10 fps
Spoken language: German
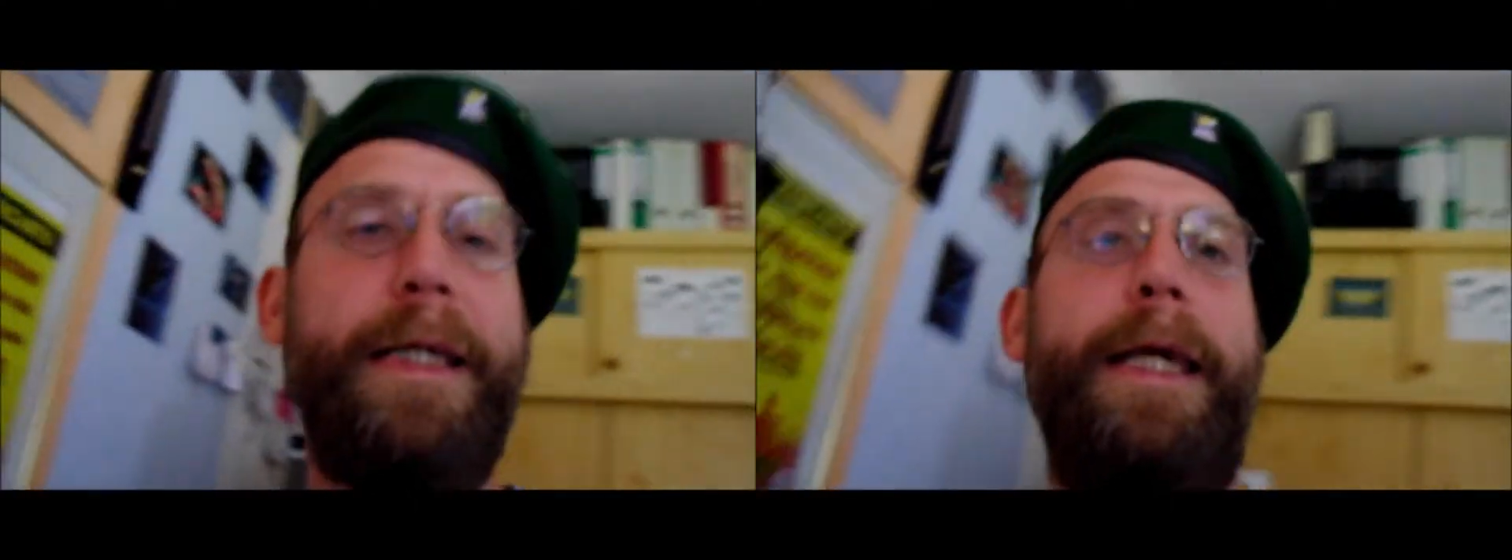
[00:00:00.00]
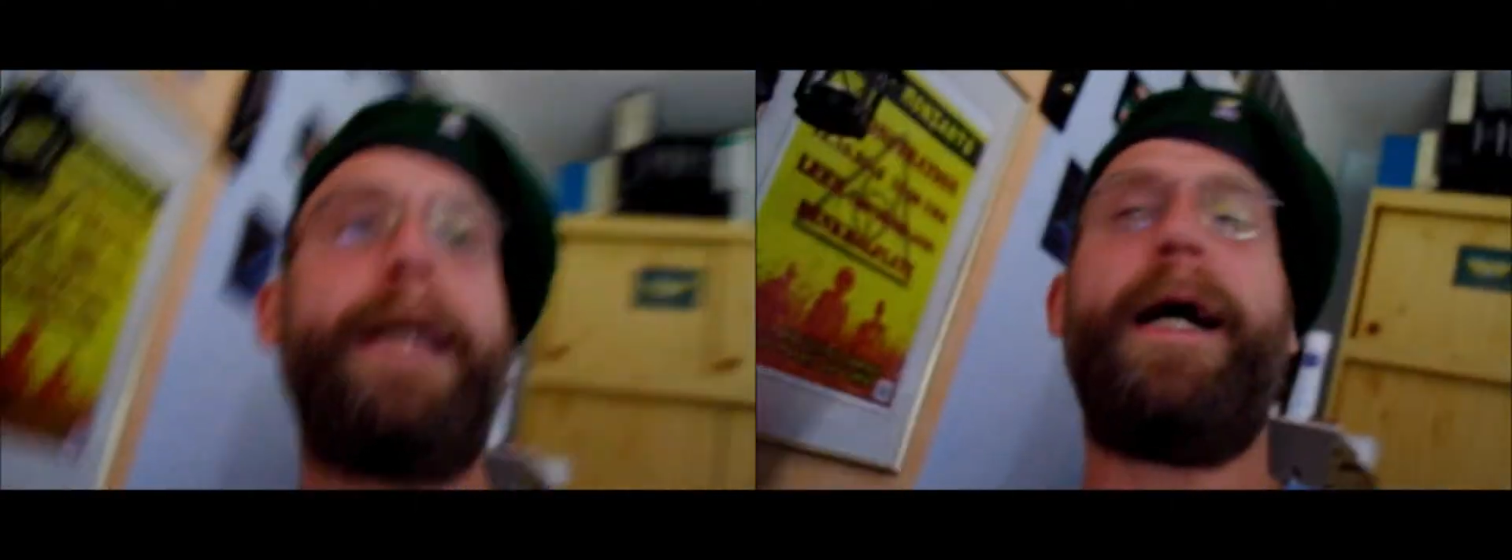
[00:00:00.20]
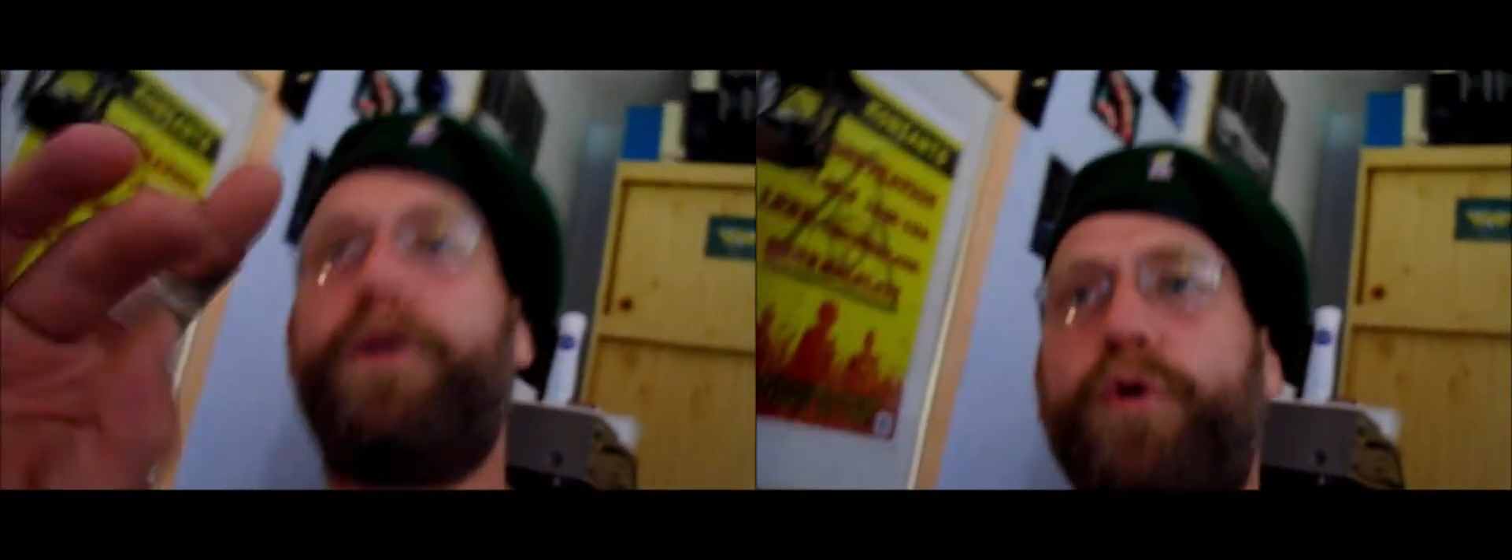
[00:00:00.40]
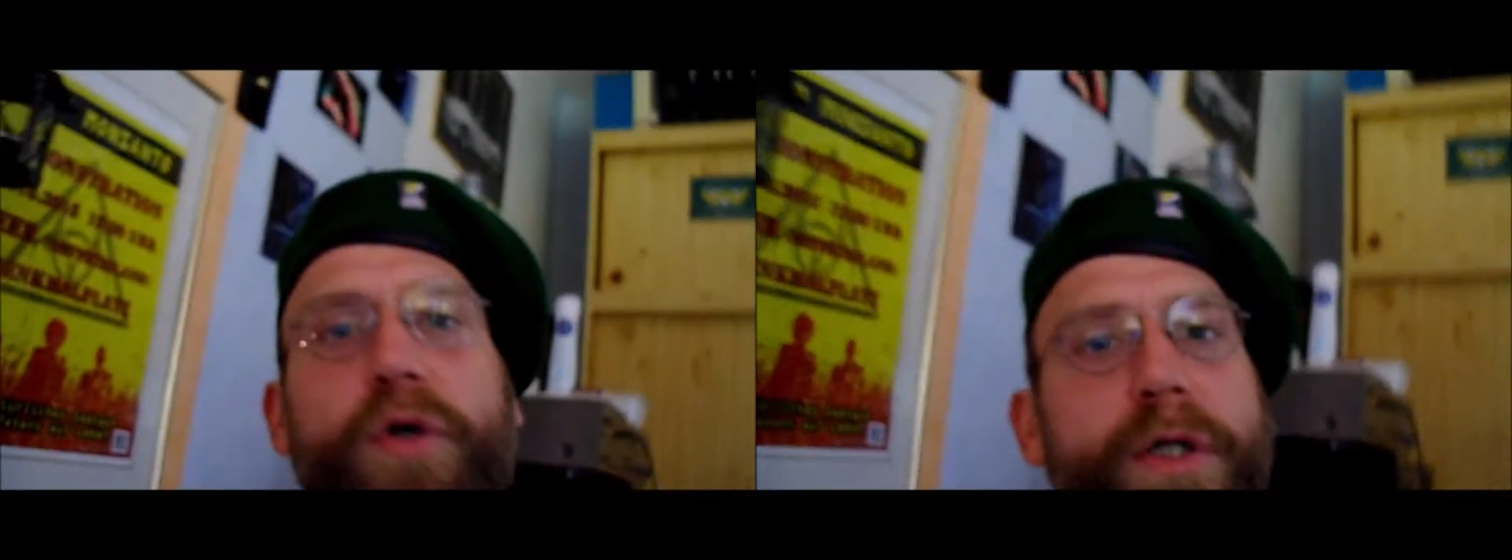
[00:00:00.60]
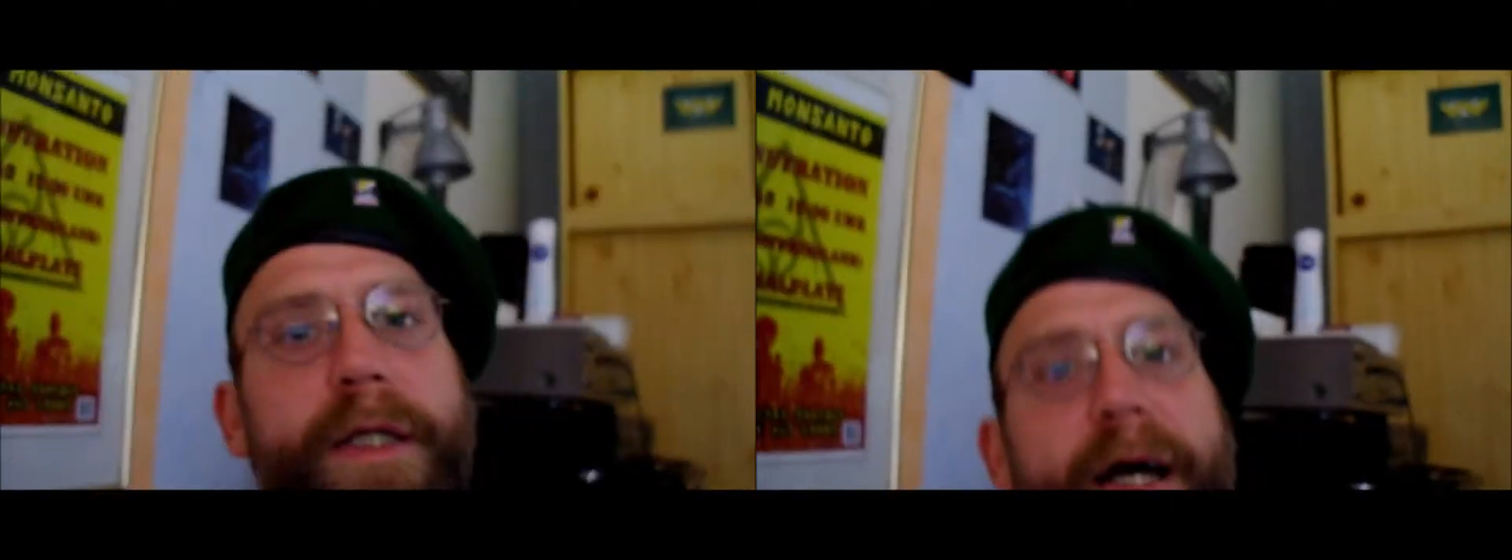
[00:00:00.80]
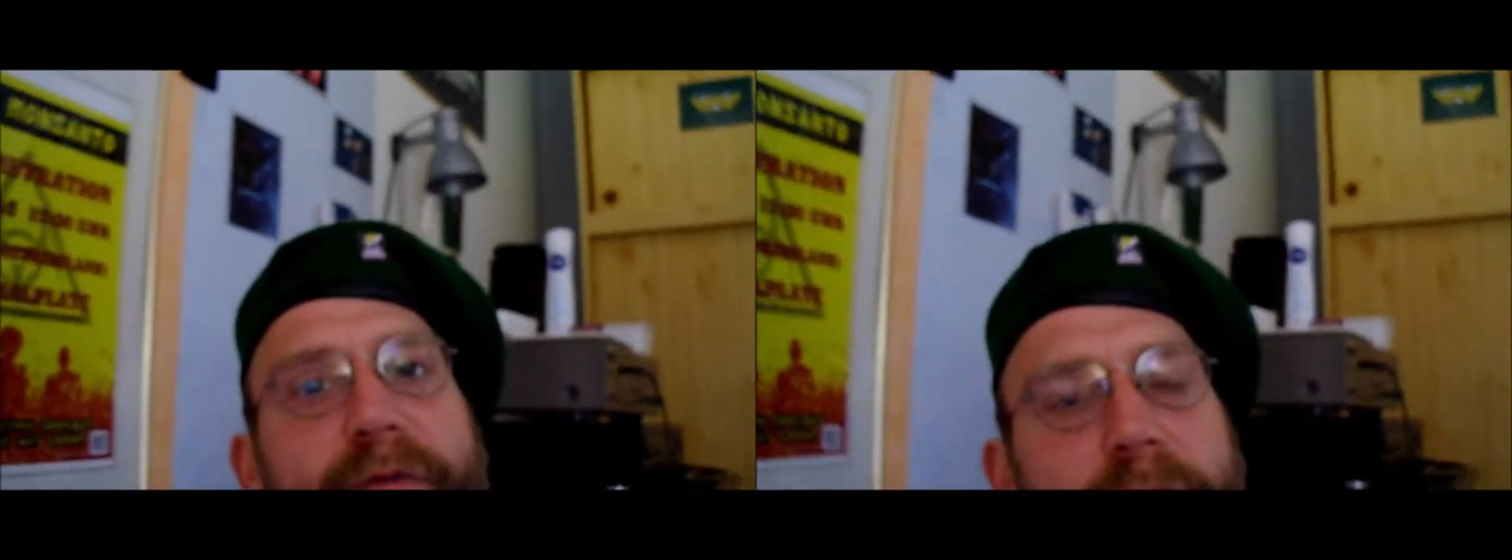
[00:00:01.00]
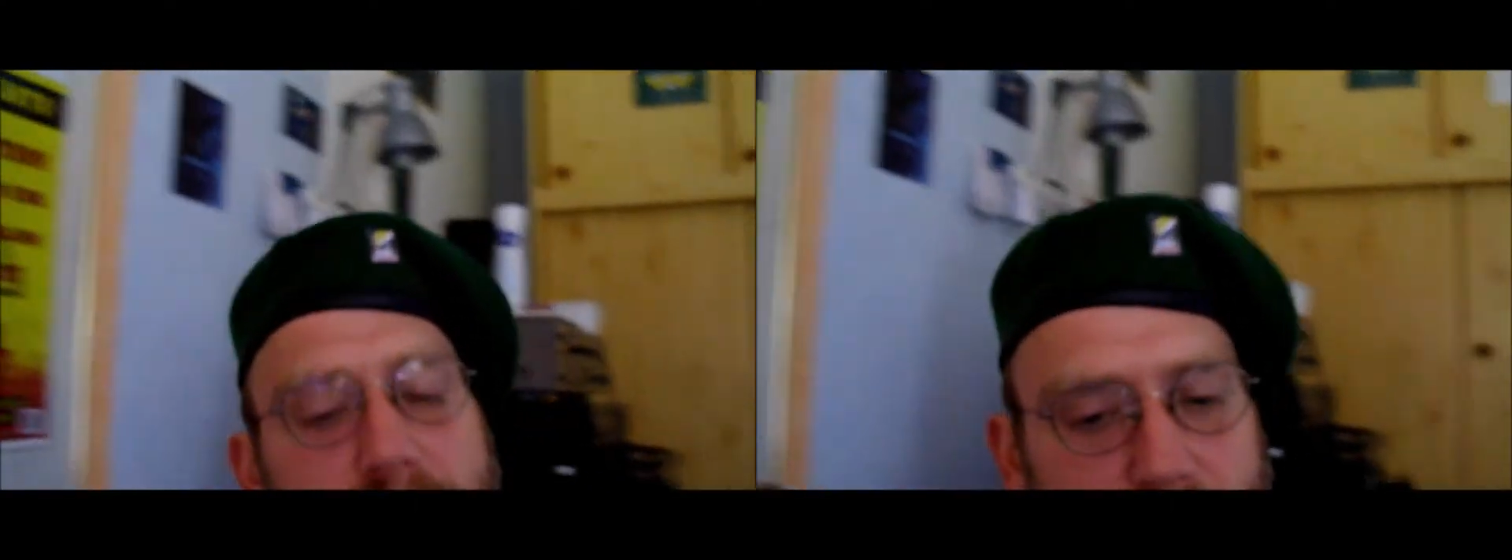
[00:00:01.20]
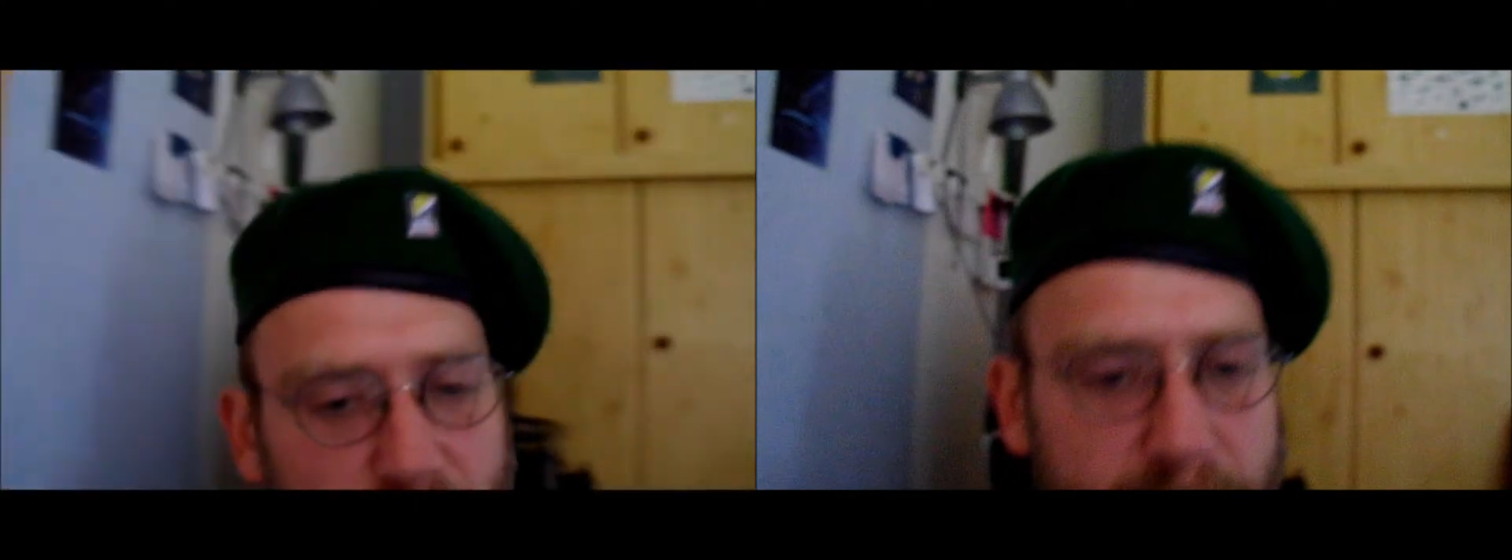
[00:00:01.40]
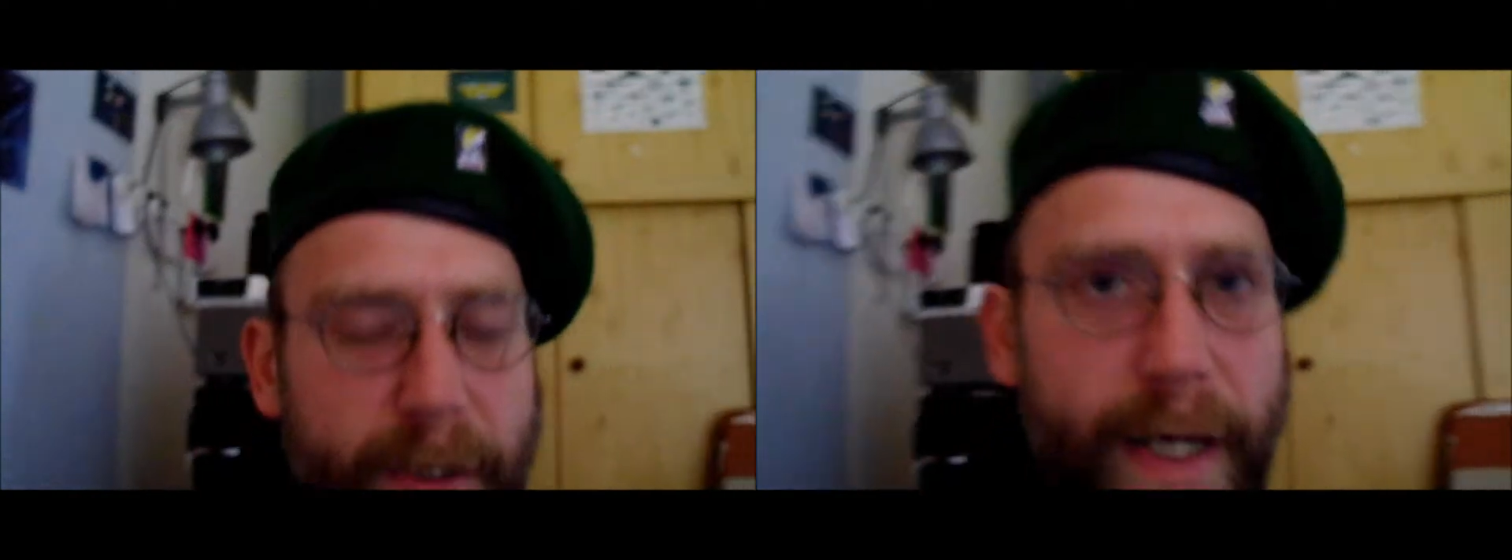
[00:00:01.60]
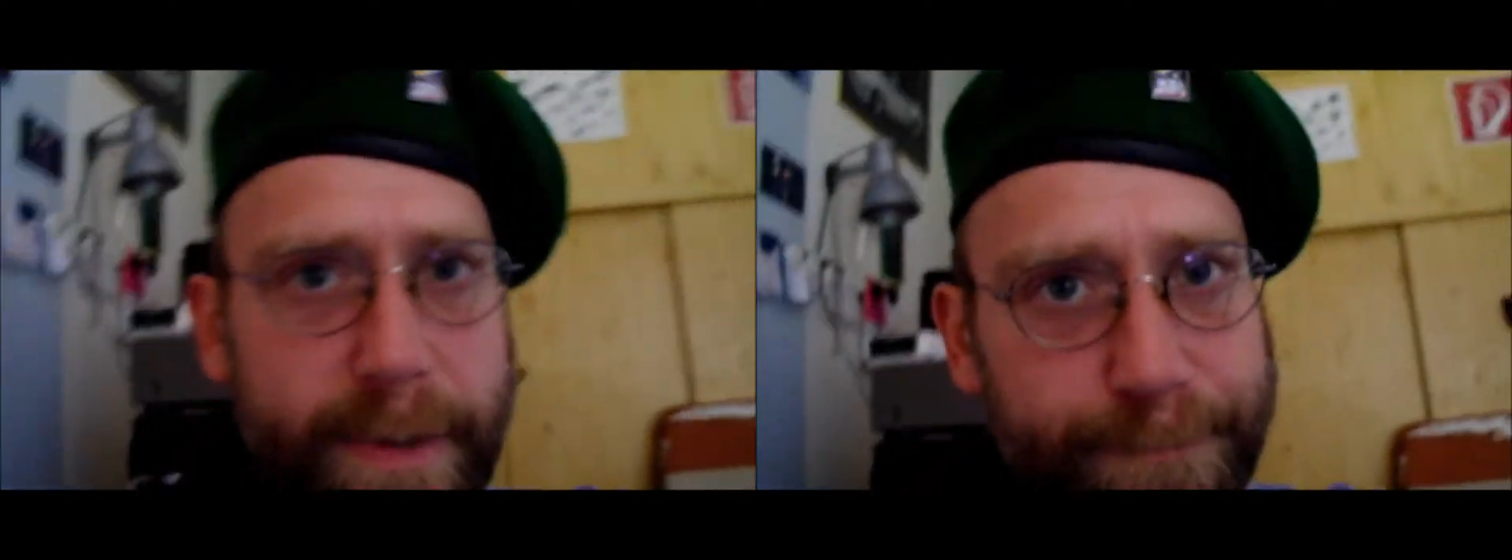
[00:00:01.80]
Egal, guckt euch den Kerl von, von ihm
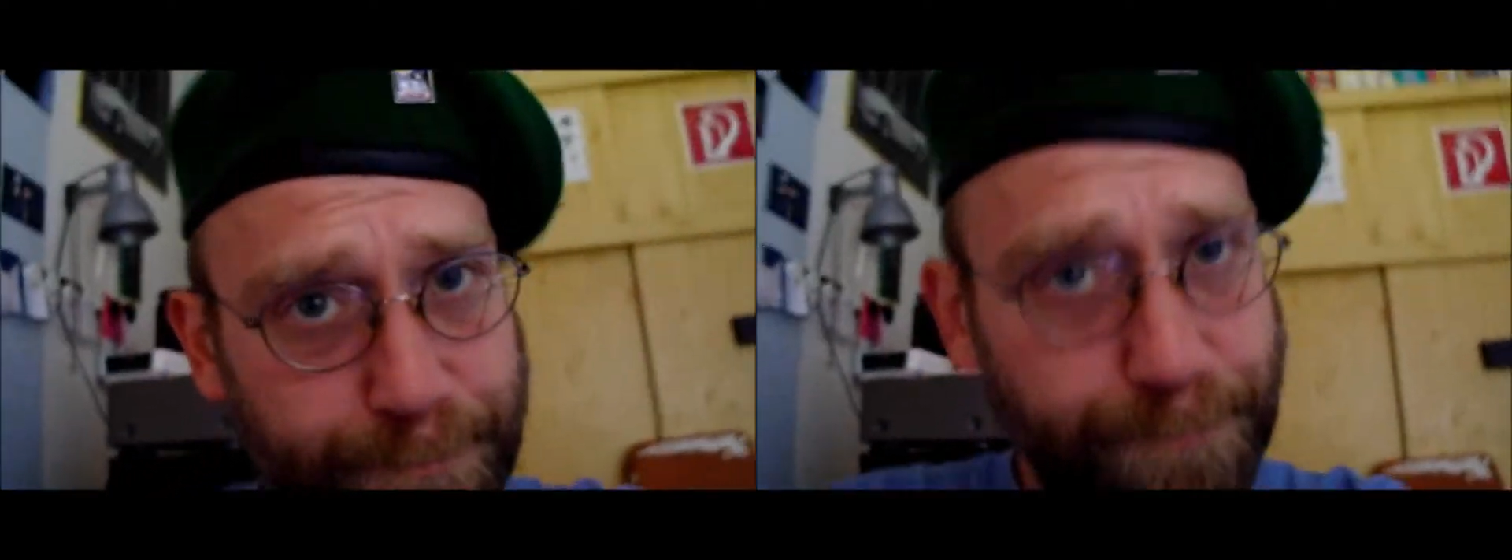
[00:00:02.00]
an.